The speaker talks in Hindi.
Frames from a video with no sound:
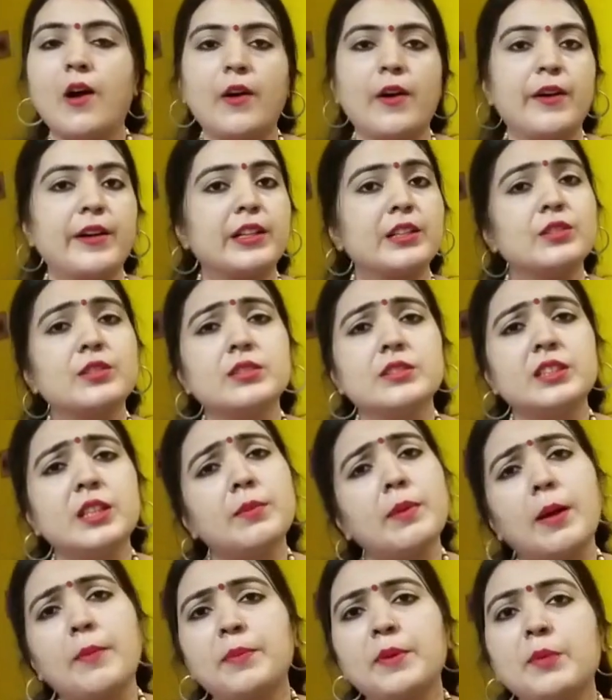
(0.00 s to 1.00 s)
और
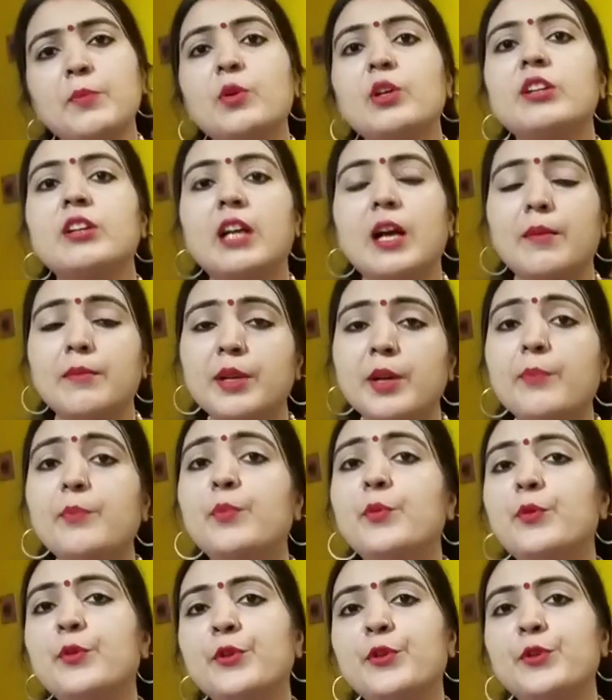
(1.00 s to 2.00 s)
जब आपकी मनोकामना
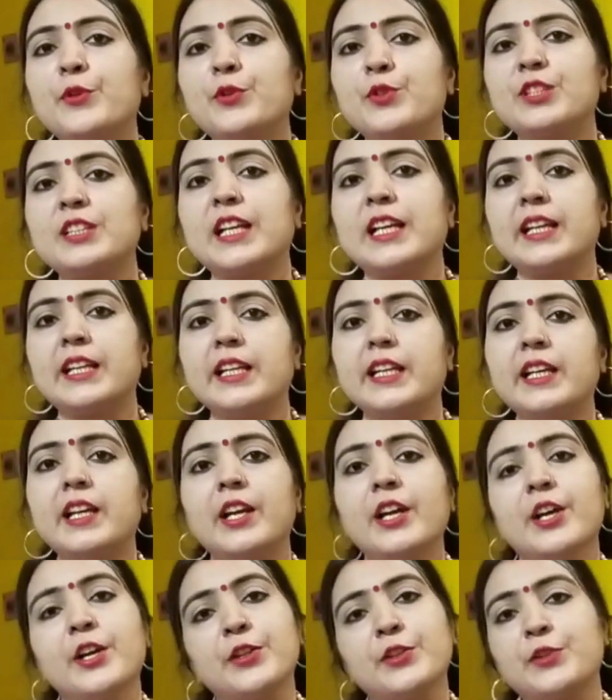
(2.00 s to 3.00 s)
पूर्ण हो जाएगी
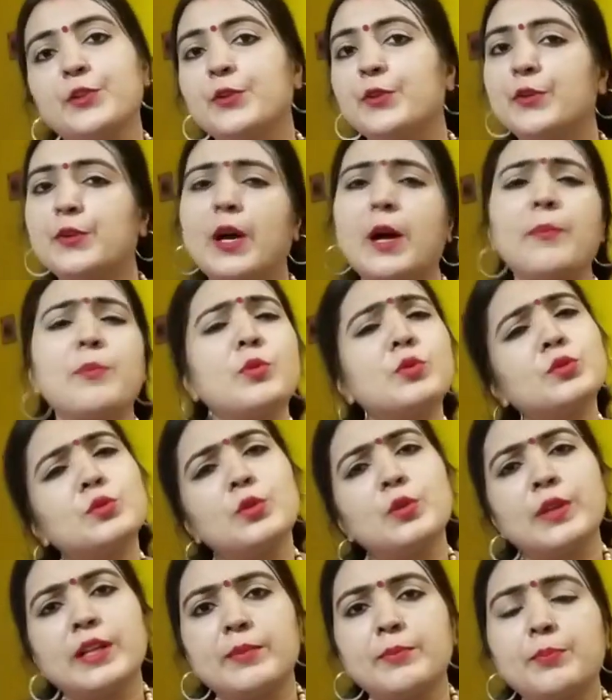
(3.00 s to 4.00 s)
तो आप
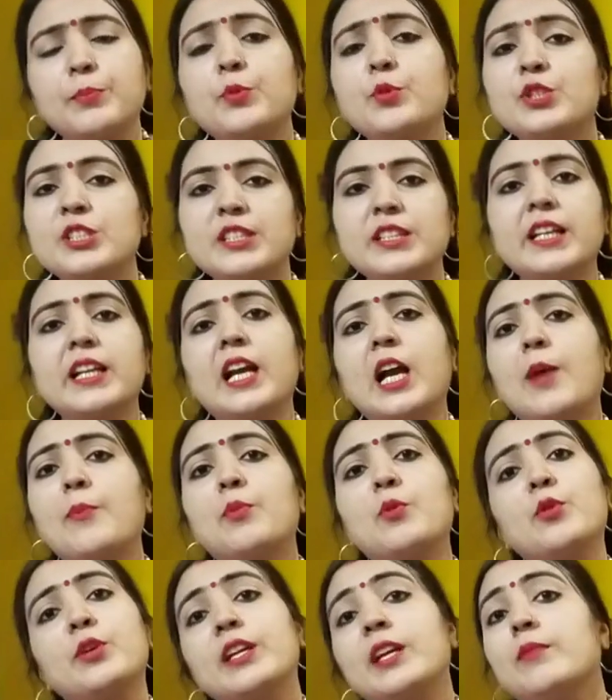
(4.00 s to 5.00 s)
उसको पूछते हैं
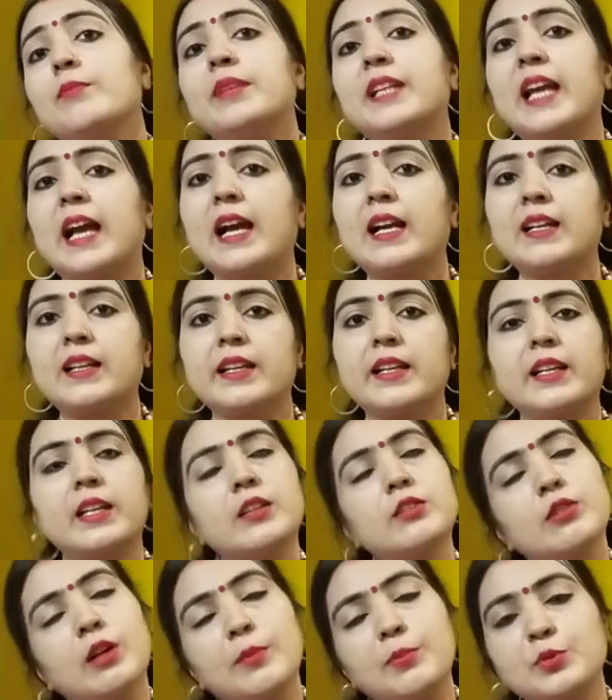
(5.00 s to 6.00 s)
आप लोग कि हम क्या
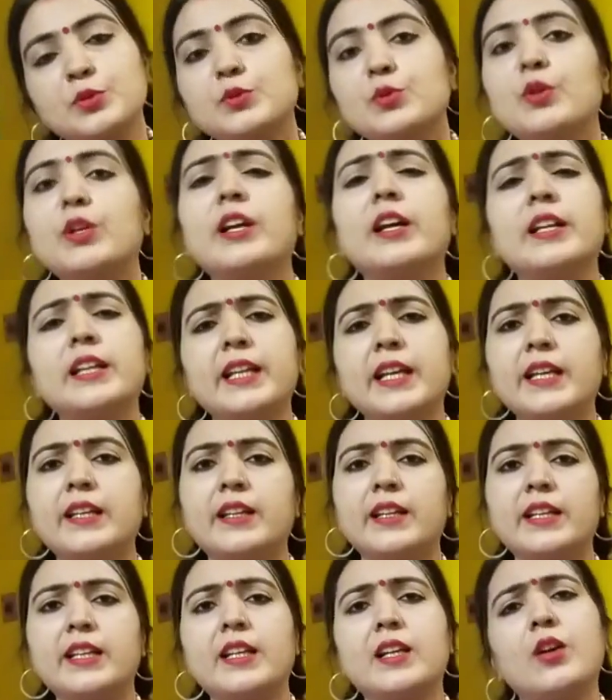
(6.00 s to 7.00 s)
करेंगे तो आप उसको रखे ही
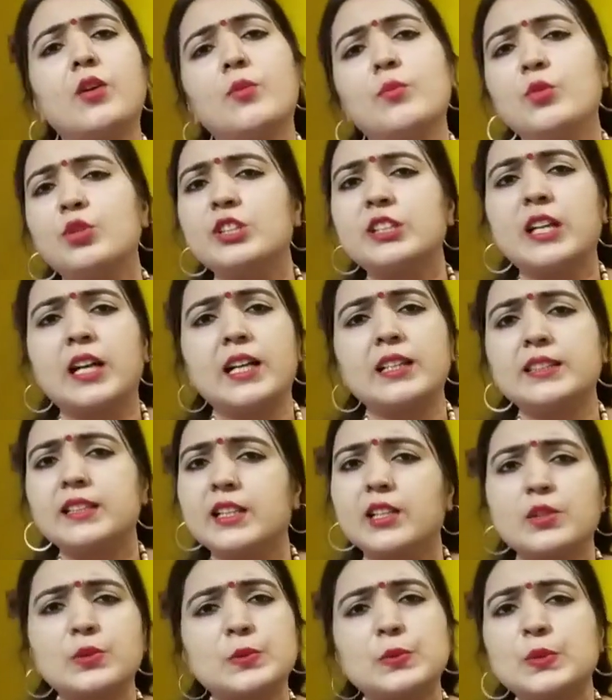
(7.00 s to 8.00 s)
रहिएगा और मुरझा आ
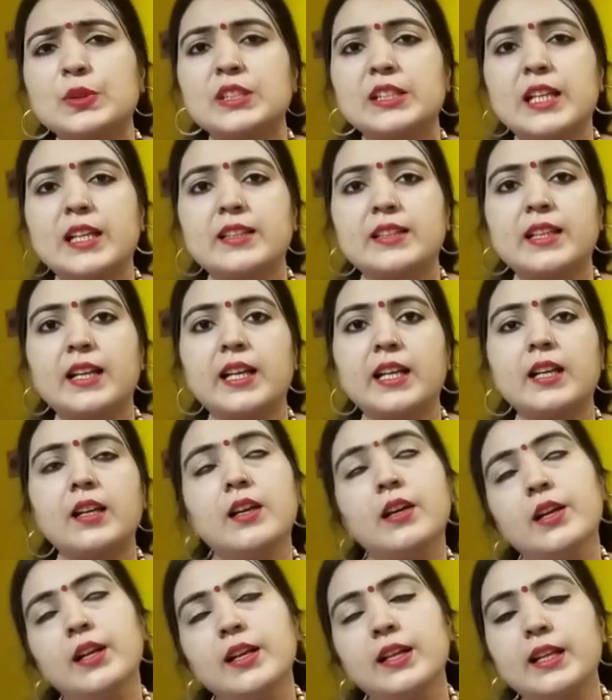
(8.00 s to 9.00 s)
जाएगा सूख जाता है
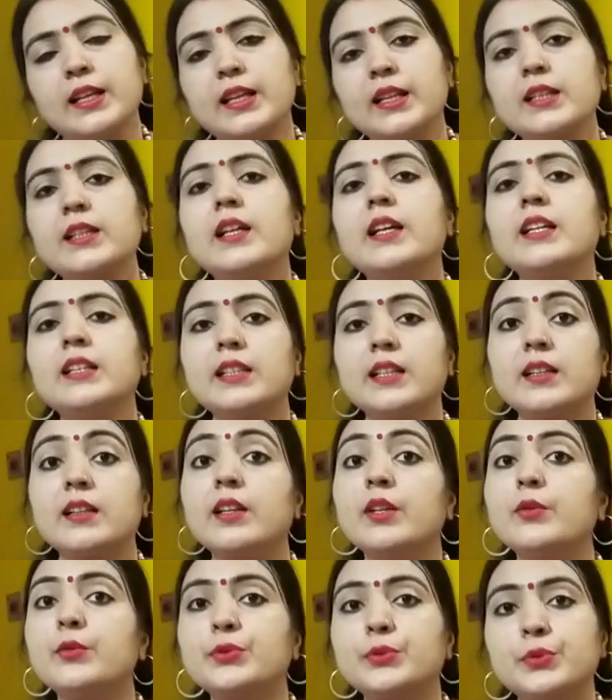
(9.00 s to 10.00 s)
लेकिन कहीं ना
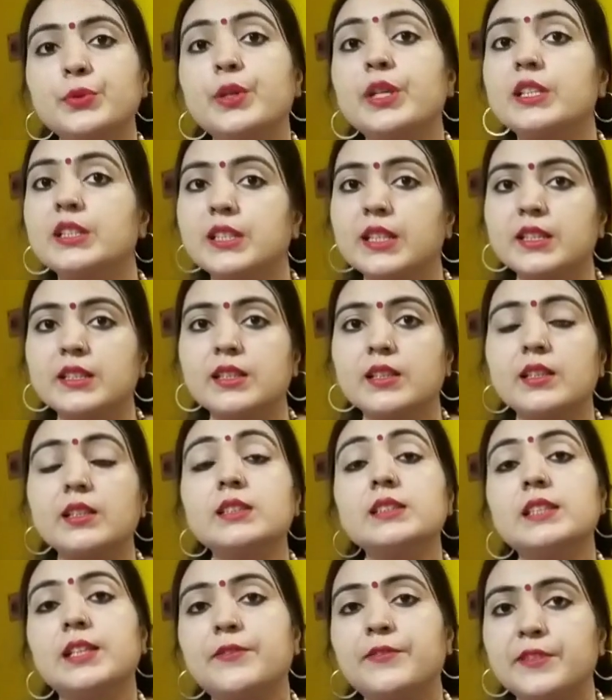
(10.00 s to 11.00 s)
कहीं उसको अच्छी जगह
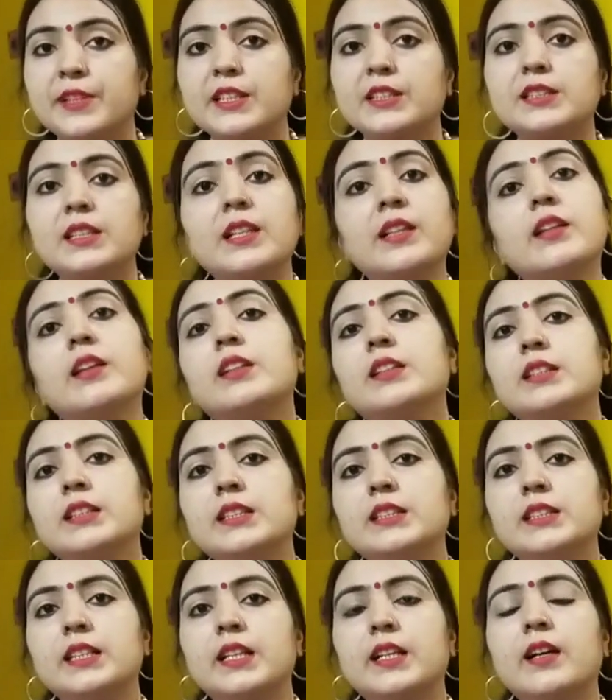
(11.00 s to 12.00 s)
सेफ्टी से रख
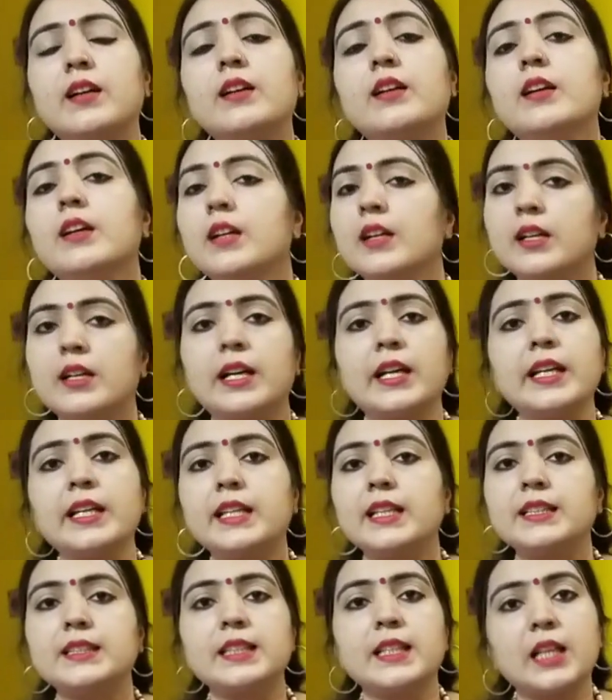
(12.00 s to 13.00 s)
दीजिएगा कहीं
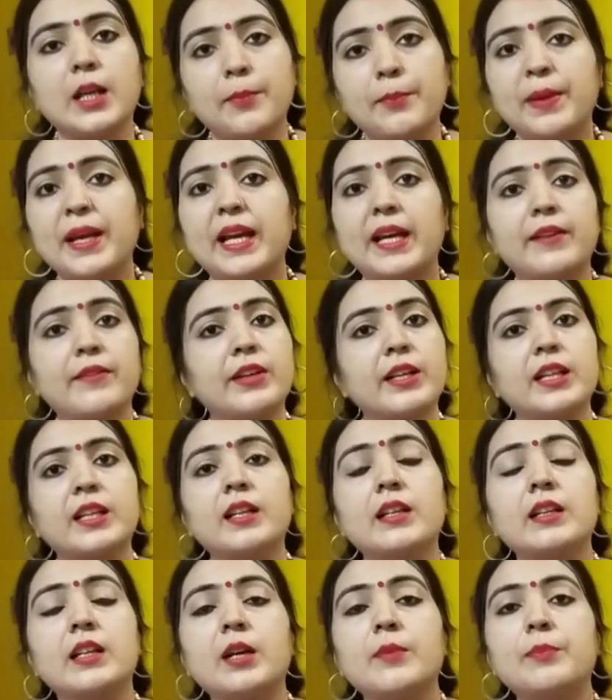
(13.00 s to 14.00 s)
किसी का पैर
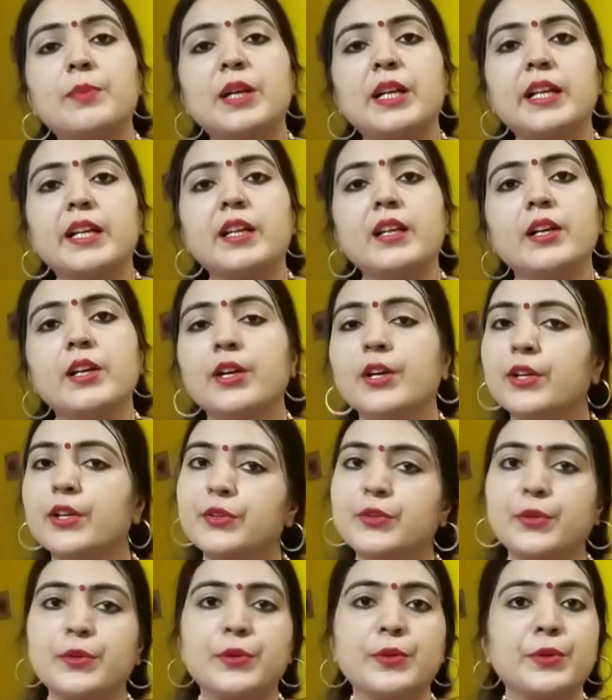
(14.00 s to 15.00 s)
वगैरह ना पड़े
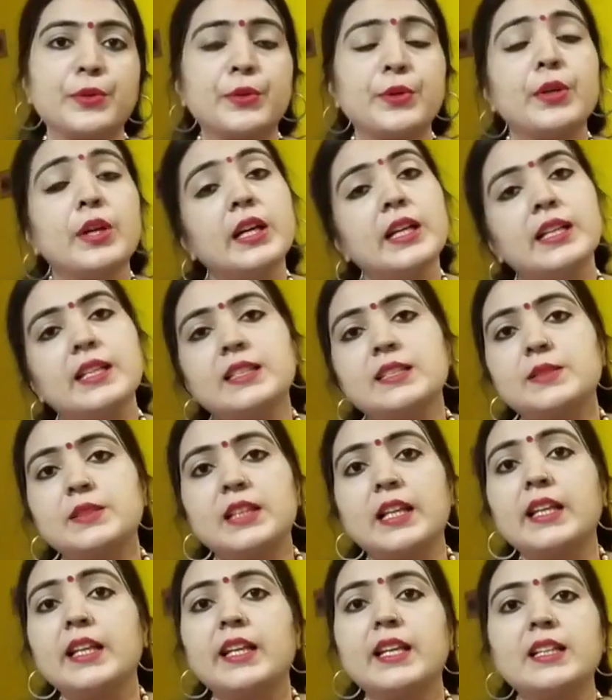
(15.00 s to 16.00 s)
तो इस
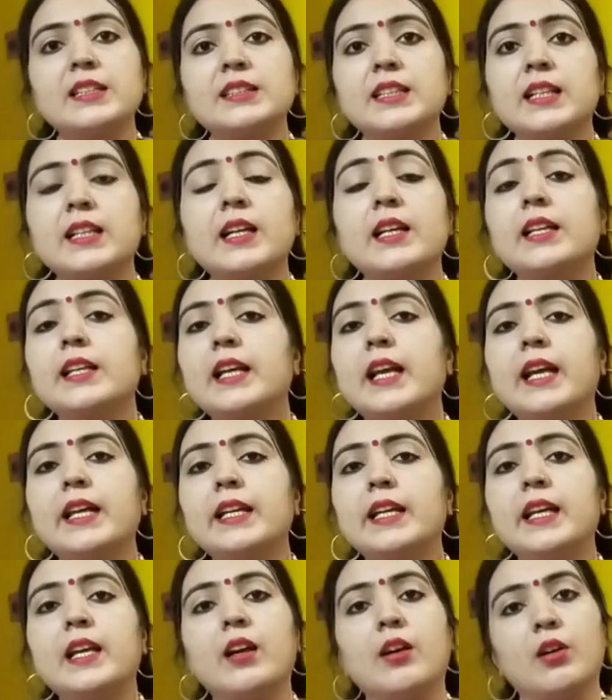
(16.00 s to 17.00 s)
तरीके से करके
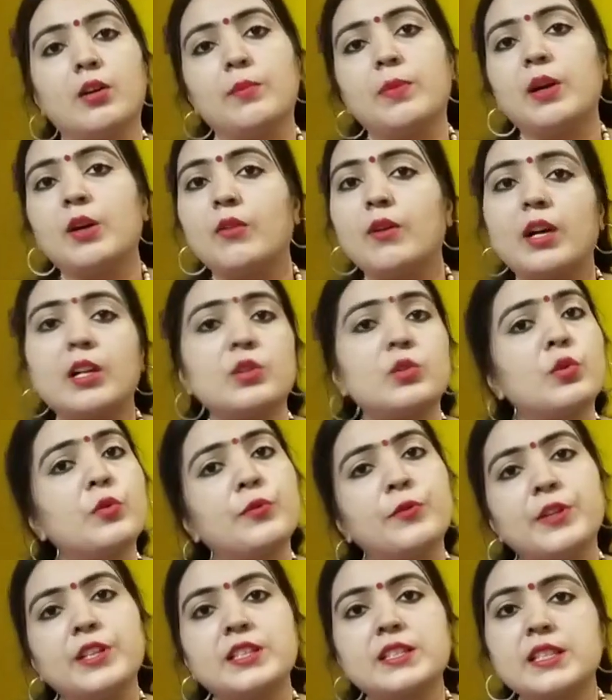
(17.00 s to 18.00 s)
आइए और भगवान को
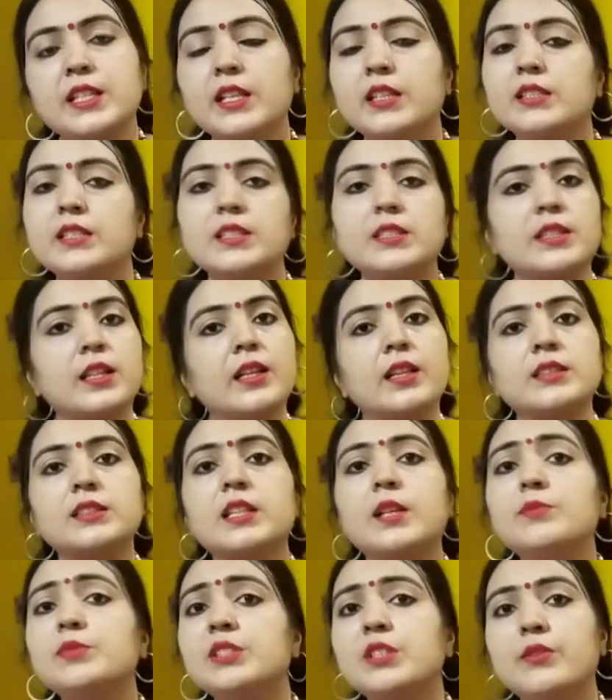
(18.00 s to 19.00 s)
फिर से जिस तरह
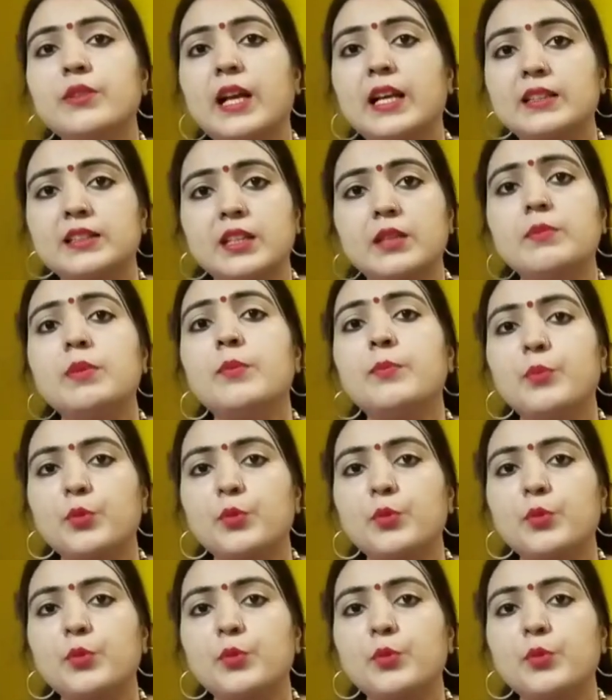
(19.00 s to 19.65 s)
से हम शिवरात्रि में